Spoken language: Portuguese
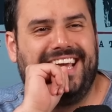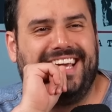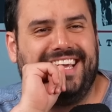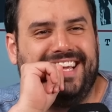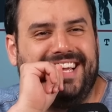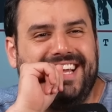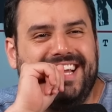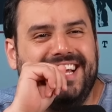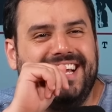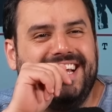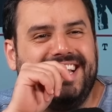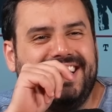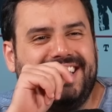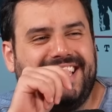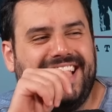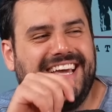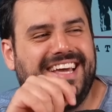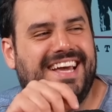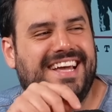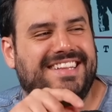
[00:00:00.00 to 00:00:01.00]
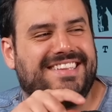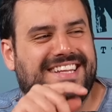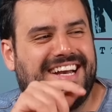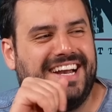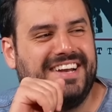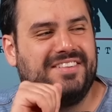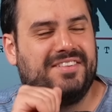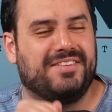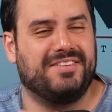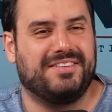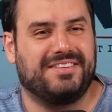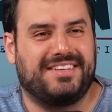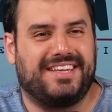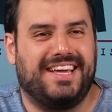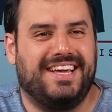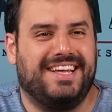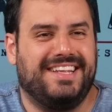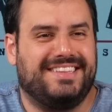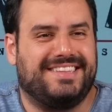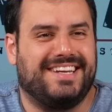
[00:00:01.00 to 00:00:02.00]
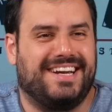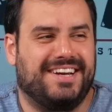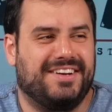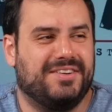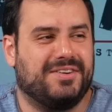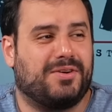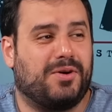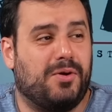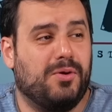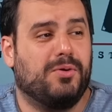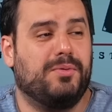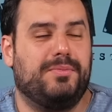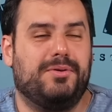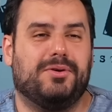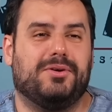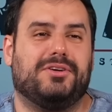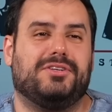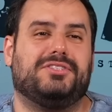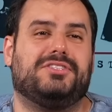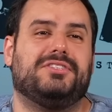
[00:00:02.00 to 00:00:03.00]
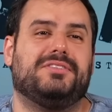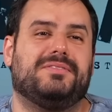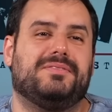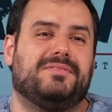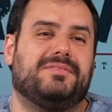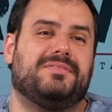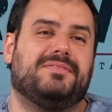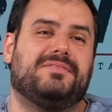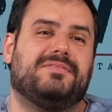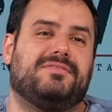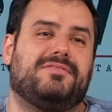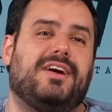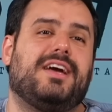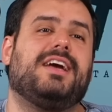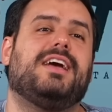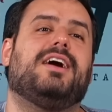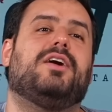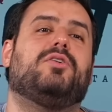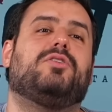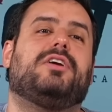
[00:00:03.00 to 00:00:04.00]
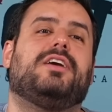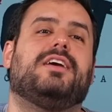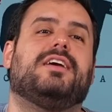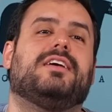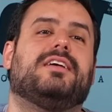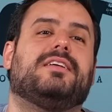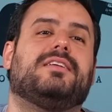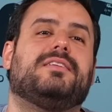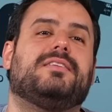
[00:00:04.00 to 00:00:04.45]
quem, quem, entrar no, quem entrar no clube hoje vai ganhar o quê?